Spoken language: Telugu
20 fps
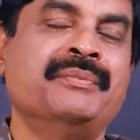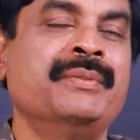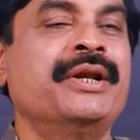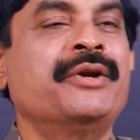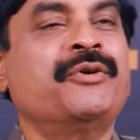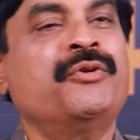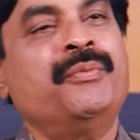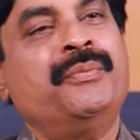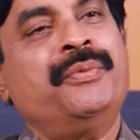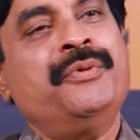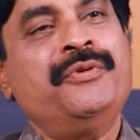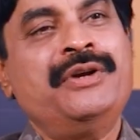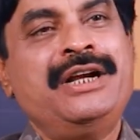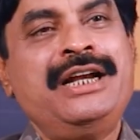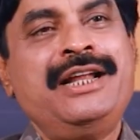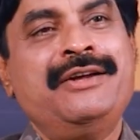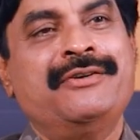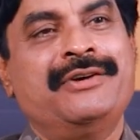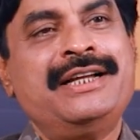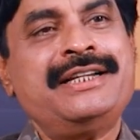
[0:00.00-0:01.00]
మరి కుప్ప
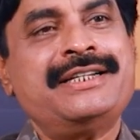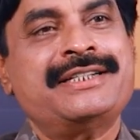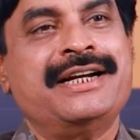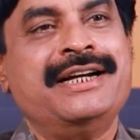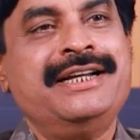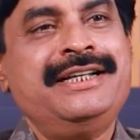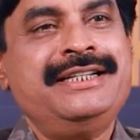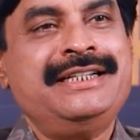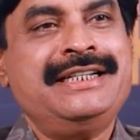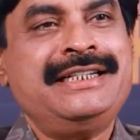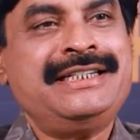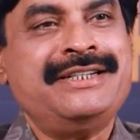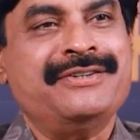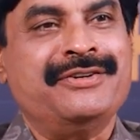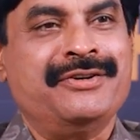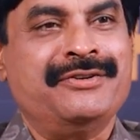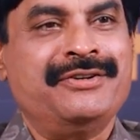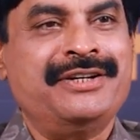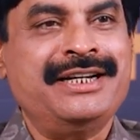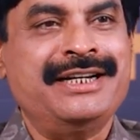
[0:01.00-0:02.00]
వెళ్ళేవా స్టడీ
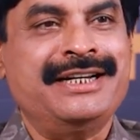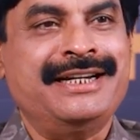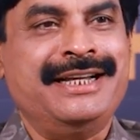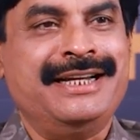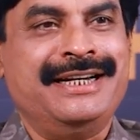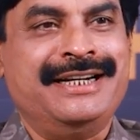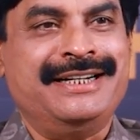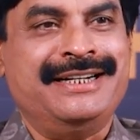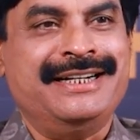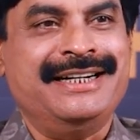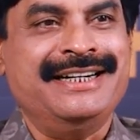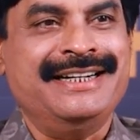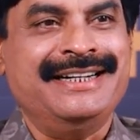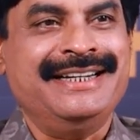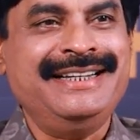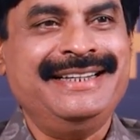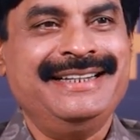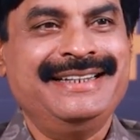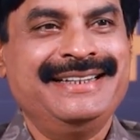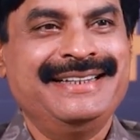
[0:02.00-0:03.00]
చేసేవా ఎవరినైనా
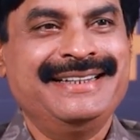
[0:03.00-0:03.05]
లెటర్ని